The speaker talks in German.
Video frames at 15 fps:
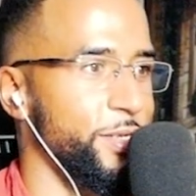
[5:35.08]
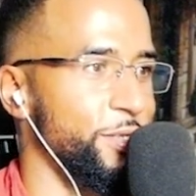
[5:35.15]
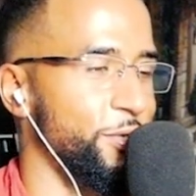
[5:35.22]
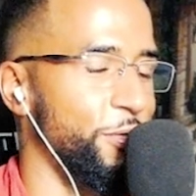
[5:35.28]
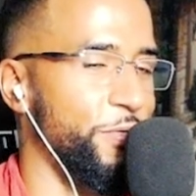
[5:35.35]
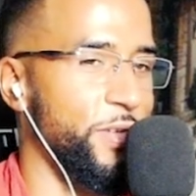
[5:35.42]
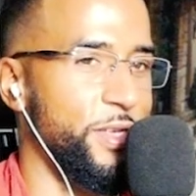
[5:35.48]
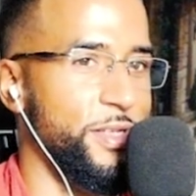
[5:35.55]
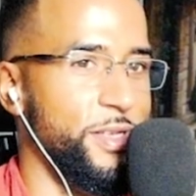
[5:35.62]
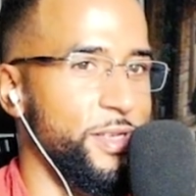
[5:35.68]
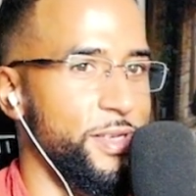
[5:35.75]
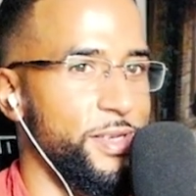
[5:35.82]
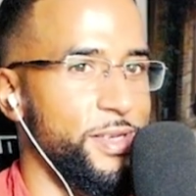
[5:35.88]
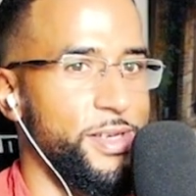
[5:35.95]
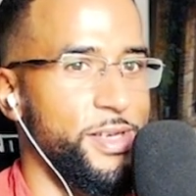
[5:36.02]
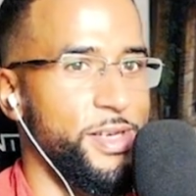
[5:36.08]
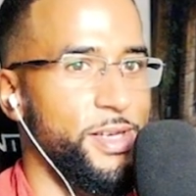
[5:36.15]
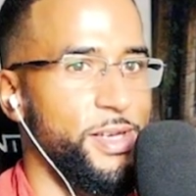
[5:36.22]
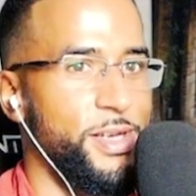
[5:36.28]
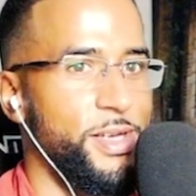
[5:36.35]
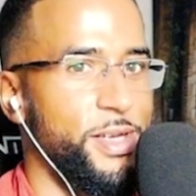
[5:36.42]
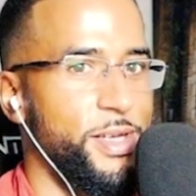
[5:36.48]
Das ist so wichtig.
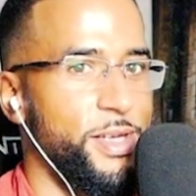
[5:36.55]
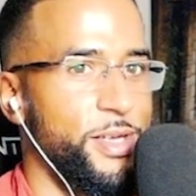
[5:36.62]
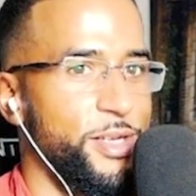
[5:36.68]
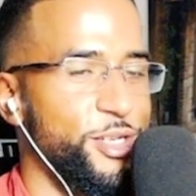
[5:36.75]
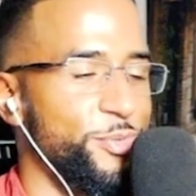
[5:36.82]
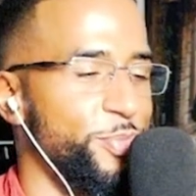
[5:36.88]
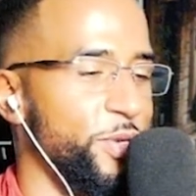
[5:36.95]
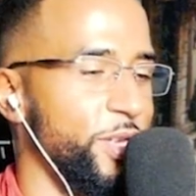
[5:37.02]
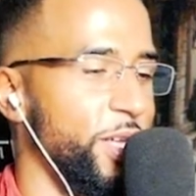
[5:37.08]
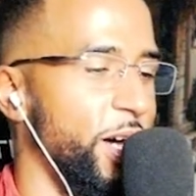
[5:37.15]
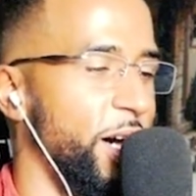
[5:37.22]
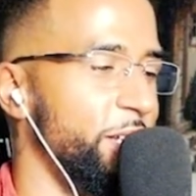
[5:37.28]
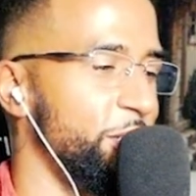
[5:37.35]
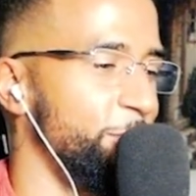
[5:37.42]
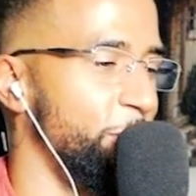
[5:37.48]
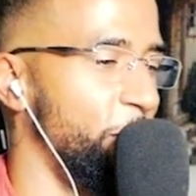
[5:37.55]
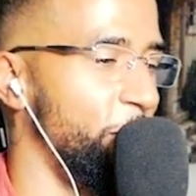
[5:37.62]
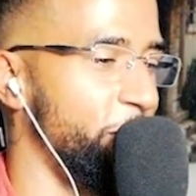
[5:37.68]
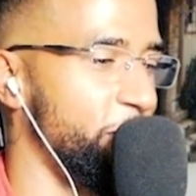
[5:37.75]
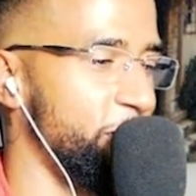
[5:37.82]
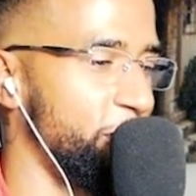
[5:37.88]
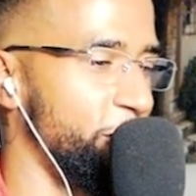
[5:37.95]
Ich bin gar nicht mehr
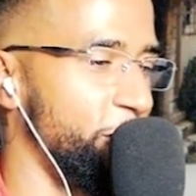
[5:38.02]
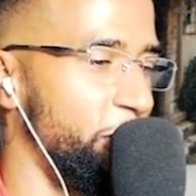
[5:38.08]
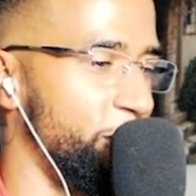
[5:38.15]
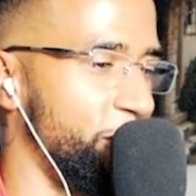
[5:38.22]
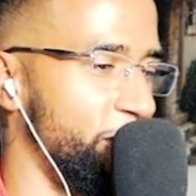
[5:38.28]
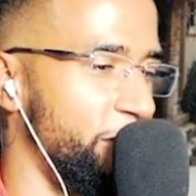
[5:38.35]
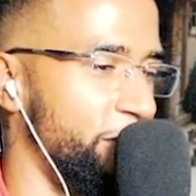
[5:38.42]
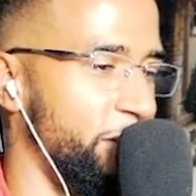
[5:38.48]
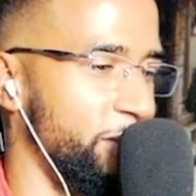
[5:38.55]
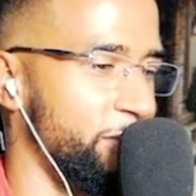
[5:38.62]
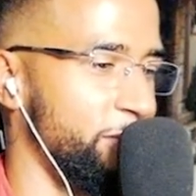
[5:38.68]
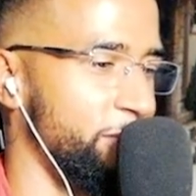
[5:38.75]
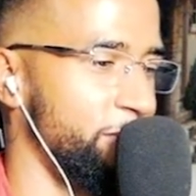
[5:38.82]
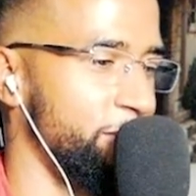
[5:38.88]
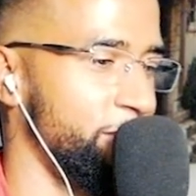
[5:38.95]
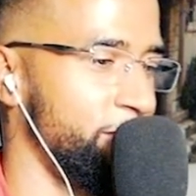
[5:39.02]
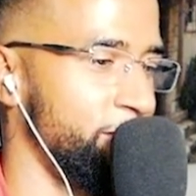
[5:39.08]
auf Instagram unterwegs.